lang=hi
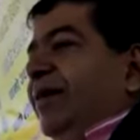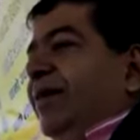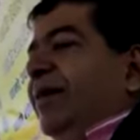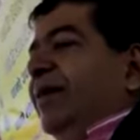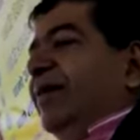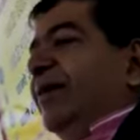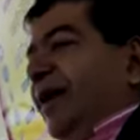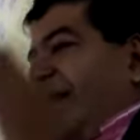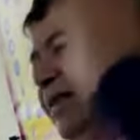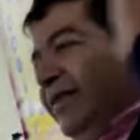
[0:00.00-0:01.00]
लेकिन
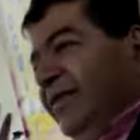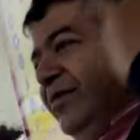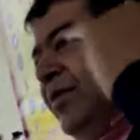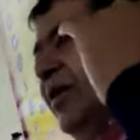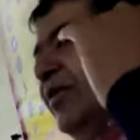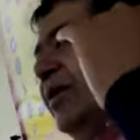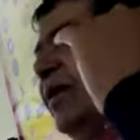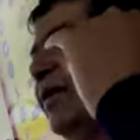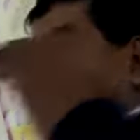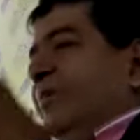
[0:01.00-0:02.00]
कान से जो हवा
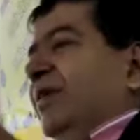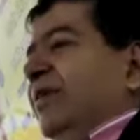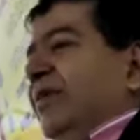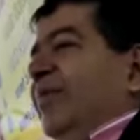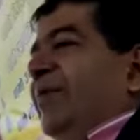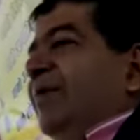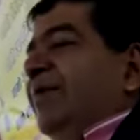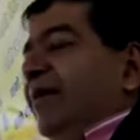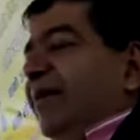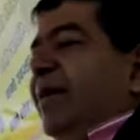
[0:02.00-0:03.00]
जाती है उसकी तरफ
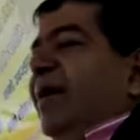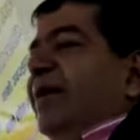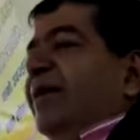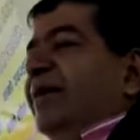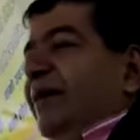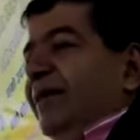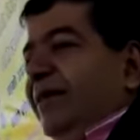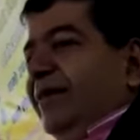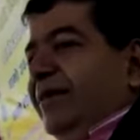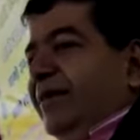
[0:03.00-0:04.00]
किसी का ध्यान नहीं जाता
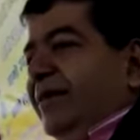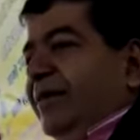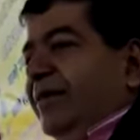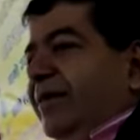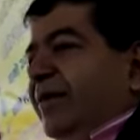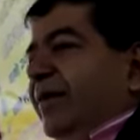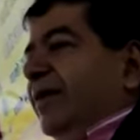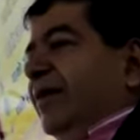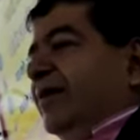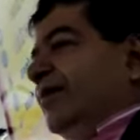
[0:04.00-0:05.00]
है
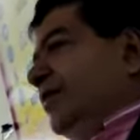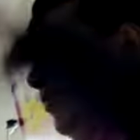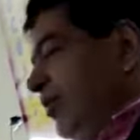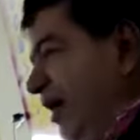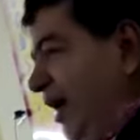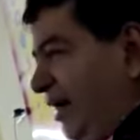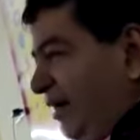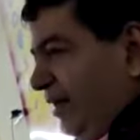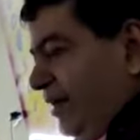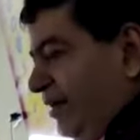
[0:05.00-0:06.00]
जनरली इसीलिए वो
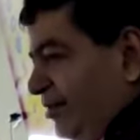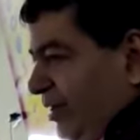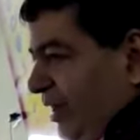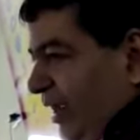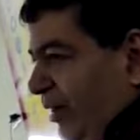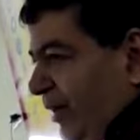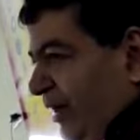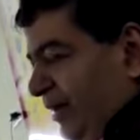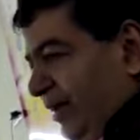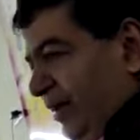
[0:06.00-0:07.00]
कान के लिए जो कैप
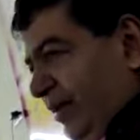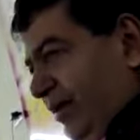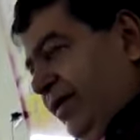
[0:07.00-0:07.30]
आता है